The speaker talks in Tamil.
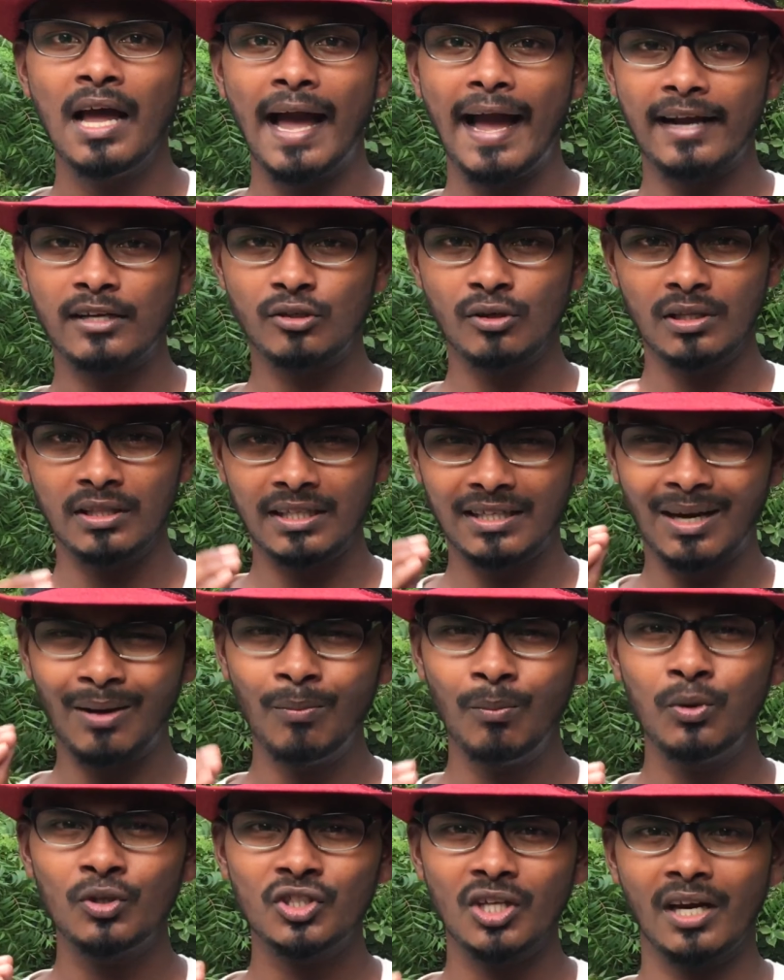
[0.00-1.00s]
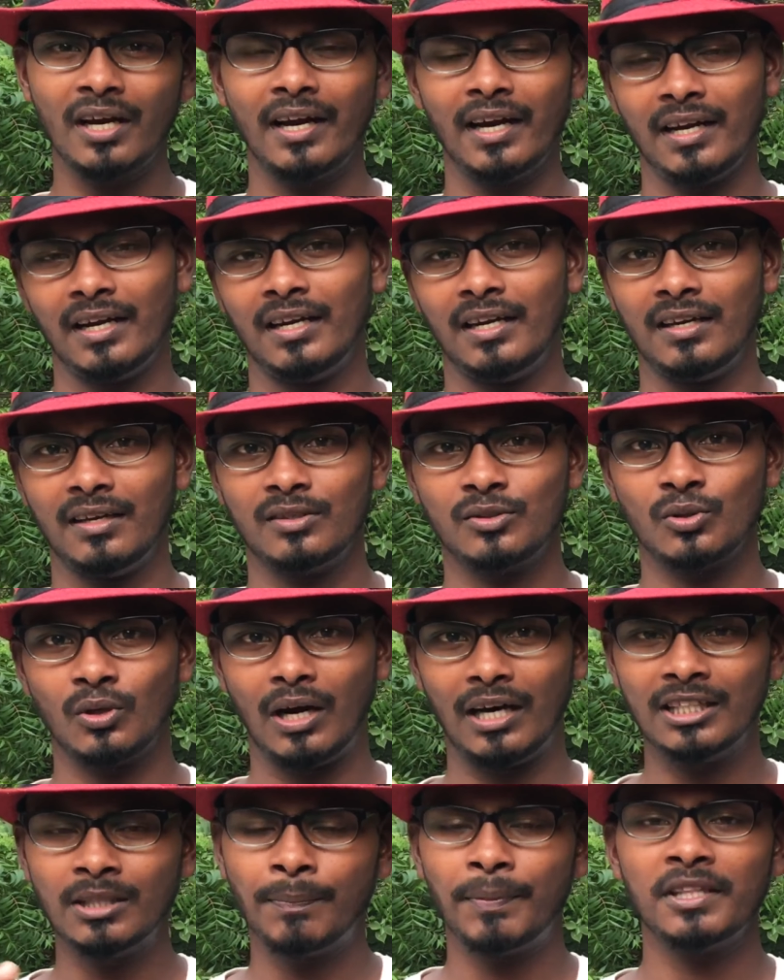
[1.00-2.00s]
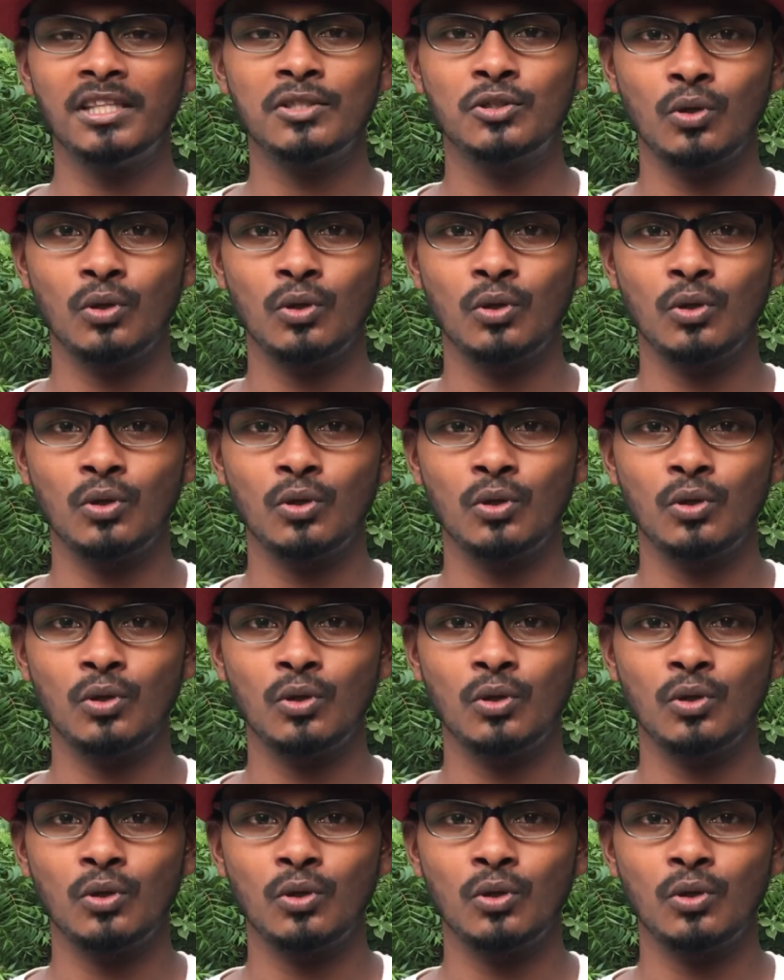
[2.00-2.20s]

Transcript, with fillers: ஆக்சுவலாக இந்த கம்பூஜானா என்ன ஸோ அதை பற்றி